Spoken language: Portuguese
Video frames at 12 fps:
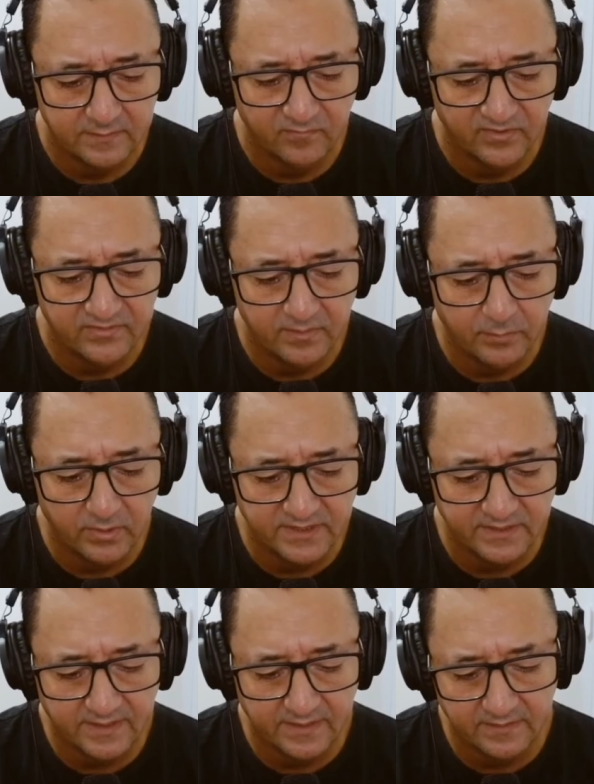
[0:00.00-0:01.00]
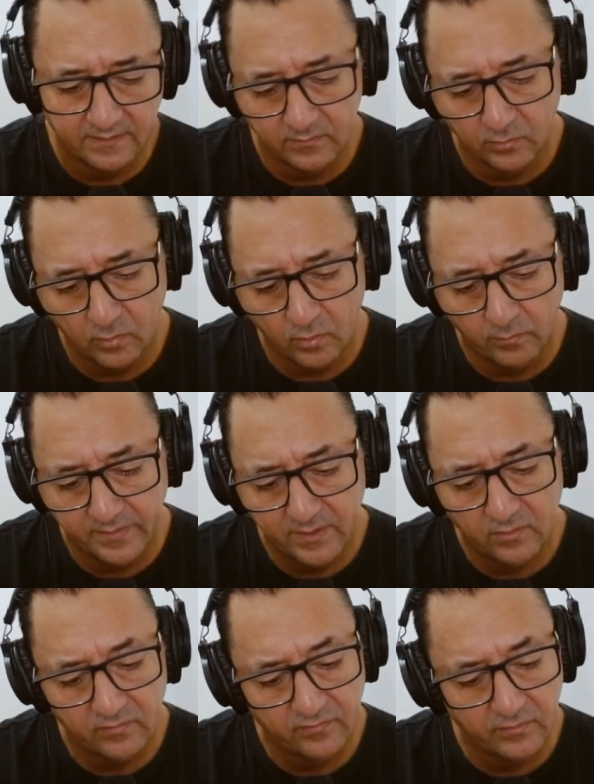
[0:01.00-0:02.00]
você pode estar tá entrando com
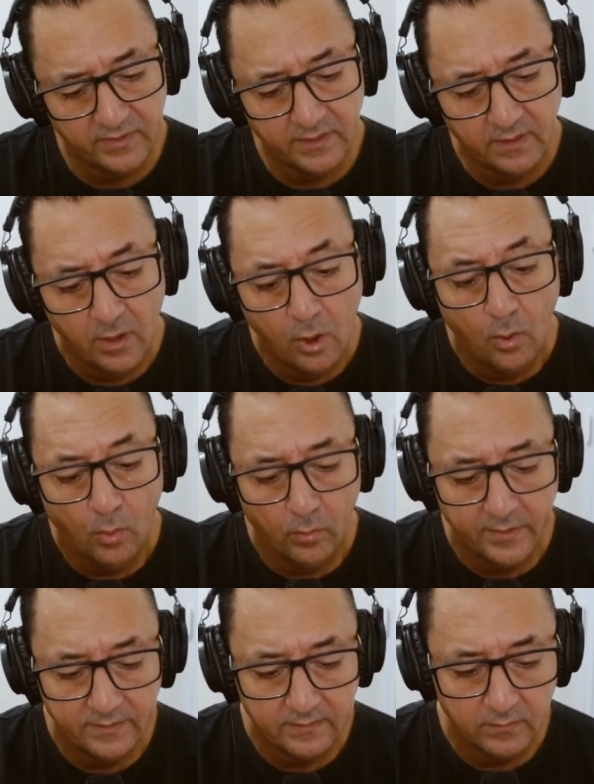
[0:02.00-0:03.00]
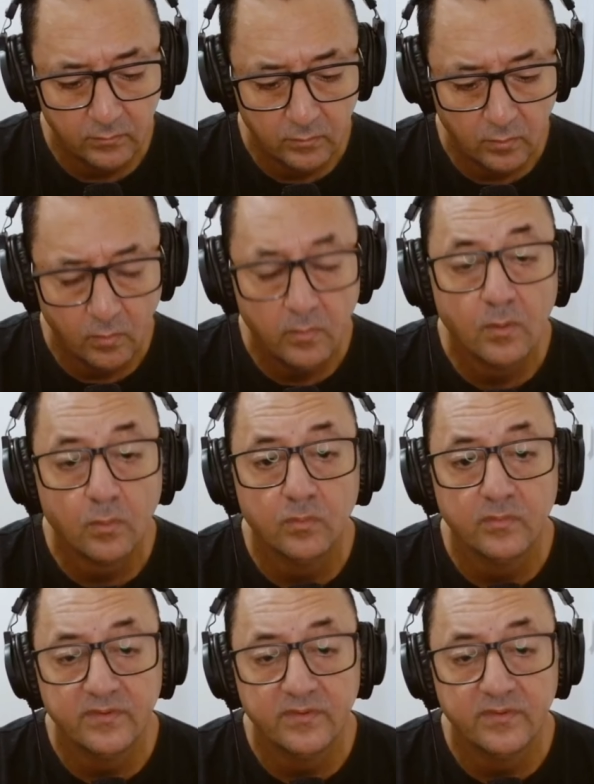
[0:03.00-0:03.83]
microfone ou então com algum